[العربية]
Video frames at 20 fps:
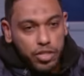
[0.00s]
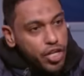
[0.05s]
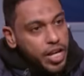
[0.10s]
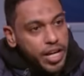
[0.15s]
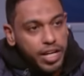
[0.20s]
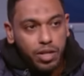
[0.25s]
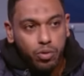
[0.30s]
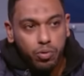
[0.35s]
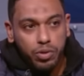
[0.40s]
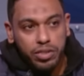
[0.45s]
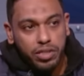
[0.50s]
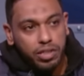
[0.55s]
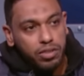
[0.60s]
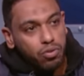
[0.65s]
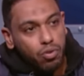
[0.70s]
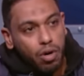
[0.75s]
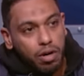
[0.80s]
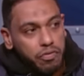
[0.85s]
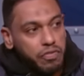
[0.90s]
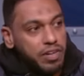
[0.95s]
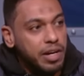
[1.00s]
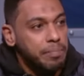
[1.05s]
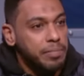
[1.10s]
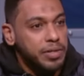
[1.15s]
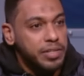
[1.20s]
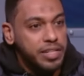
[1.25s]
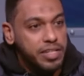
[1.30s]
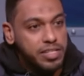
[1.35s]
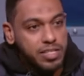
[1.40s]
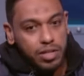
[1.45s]
والمشاكل وان انت
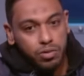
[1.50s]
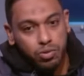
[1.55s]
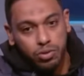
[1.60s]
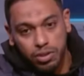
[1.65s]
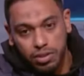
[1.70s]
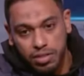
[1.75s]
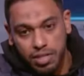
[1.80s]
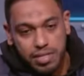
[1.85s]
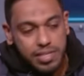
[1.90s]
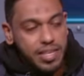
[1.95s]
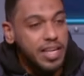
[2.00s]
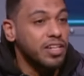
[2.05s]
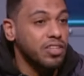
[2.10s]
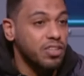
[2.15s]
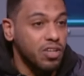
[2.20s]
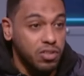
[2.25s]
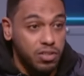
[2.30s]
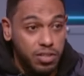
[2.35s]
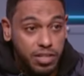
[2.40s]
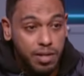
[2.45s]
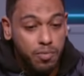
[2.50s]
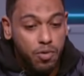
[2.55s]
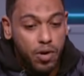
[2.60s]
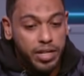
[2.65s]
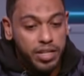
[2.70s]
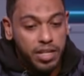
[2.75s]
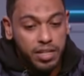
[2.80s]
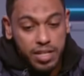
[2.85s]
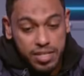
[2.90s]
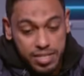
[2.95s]
تقف جنب الناس او انت تساند
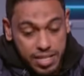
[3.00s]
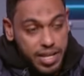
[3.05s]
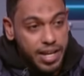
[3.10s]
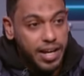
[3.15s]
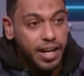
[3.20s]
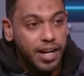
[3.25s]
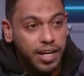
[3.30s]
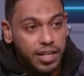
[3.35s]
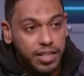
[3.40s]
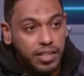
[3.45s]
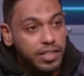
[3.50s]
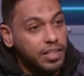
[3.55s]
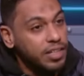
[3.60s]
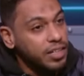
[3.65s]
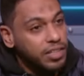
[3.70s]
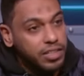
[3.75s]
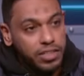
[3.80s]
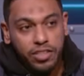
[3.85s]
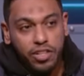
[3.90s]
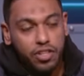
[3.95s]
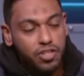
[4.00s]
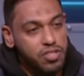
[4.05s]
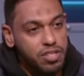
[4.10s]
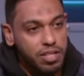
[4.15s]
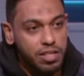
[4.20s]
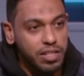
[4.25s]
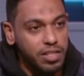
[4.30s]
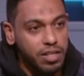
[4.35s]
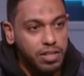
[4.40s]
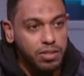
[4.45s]
قضيه معينه الناس ليها حق دي
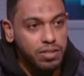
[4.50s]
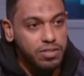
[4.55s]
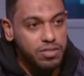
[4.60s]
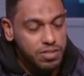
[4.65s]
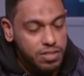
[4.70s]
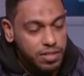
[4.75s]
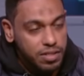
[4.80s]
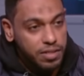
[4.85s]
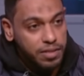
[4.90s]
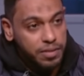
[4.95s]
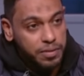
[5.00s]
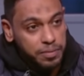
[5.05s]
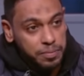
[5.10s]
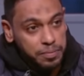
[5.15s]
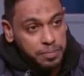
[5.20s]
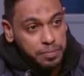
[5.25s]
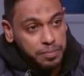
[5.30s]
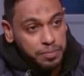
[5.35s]
قصه ثانيه خالص